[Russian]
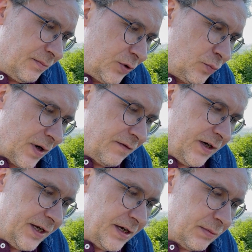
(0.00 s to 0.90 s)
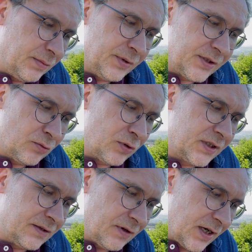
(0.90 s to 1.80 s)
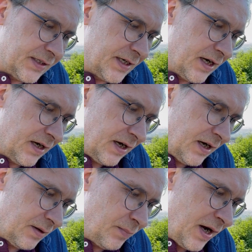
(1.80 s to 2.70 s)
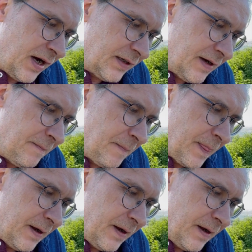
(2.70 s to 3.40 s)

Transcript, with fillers: под управлением амбициозного ради Арбана –